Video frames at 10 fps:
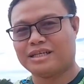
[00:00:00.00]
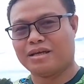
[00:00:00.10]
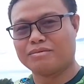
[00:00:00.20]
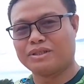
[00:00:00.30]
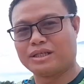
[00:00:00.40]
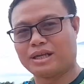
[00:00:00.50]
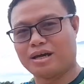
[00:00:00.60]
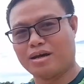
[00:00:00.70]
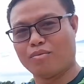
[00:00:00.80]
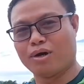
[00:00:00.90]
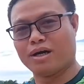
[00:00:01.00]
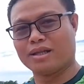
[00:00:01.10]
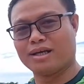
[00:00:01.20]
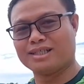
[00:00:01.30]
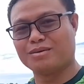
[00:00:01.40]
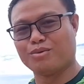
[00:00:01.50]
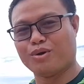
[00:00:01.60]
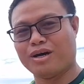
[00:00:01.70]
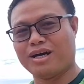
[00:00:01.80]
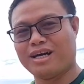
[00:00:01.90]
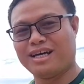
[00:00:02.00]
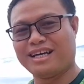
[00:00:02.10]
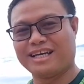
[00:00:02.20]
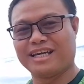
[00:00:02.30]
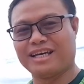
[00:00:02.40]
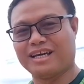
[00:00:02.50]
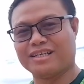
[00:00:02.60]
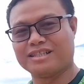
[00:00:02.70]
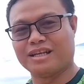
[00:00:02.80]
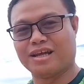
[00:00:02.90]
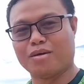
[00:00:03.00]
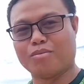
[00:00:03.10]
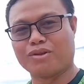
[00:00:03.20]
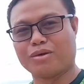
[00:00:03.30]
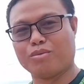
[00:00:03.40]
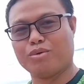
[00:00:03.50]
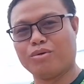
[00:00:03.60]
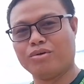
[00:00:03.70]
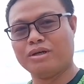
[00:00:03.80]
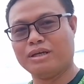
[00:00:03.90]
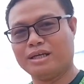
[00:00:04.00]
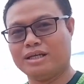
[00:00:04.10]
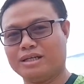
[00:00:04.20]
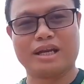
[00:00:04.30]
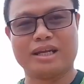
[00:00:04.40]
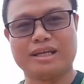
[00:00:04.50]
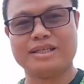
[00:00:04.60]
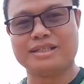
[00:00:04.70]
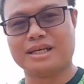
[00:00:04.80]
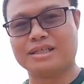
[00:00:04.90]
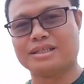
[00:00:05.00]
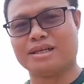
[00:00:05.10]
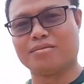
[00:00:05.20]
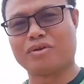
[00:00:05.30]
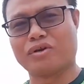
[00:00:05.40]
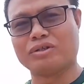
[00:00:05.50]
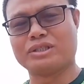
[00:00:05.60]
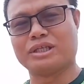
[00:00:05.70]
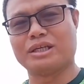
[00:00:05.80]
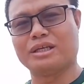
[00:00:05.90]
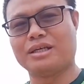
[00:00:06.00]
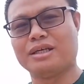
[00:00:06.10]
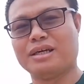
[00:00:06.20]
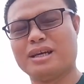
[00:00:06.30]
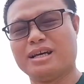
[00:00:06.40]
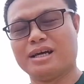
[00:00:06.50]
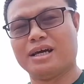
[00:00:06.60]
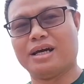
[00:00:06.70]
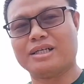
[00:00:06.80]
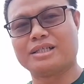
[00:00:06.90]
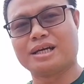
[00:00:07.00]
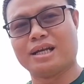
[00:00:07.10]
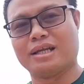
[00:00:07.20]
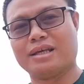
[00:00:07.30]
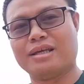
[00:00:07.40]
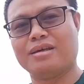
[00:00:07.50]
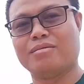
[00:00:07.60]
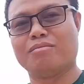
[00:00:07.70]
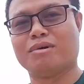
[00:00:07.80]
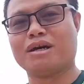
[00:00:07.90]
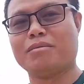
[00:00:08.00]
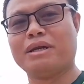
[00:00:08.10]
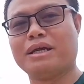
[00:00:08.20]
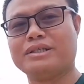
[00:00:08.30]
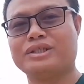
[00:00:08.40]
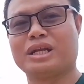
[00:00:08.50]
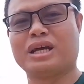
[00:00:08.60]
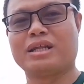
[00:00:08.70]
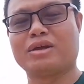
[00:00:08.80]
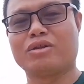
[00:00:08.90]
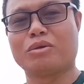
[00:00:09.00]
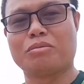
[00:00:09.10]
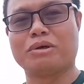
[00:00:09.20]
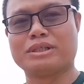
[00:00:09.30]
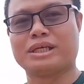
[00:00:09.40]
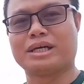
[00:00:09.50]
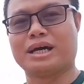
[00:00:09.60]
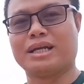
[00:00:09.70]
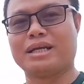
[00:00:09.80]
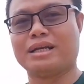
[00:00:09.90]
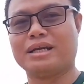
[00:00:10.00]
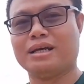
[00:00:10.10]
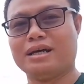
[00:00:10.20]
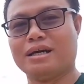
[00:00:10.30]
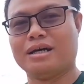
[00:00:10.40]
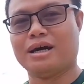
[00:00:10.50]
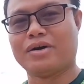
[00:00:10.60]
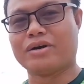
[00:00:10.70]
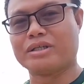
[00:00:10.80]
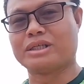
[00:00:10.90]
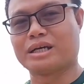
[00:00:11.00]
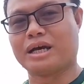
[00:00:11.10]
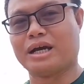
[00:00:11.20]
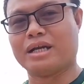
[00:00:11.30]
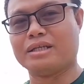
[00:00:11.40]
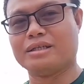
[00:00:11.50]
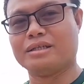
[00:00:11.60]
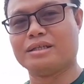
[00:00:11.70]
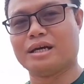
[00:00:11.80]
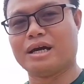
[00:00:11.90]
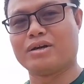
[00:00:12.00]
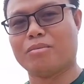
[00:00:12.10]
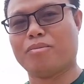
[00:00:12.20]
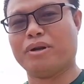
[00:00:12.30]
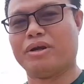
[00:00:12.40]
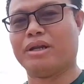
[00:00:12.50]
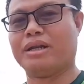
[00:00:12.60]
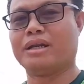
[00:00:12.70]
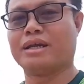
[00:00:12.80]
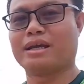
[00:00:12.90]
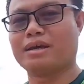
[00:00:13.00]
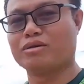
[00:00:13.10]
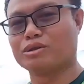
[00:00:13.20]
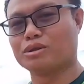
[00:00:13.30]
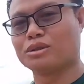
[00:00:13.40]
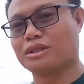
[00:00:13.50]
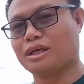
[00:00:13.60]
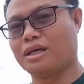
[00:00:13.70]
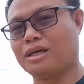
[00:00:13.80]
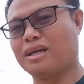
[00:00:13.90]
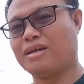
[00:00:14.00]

Salam sejahtera buat eh, semua. Oke, eh, salam bertemu. Hari ini saya senang berkongsi uh, sekali bagaimana cara kita untuk mengesahkan uh, kerusakan uh, komponen, okay, khususnya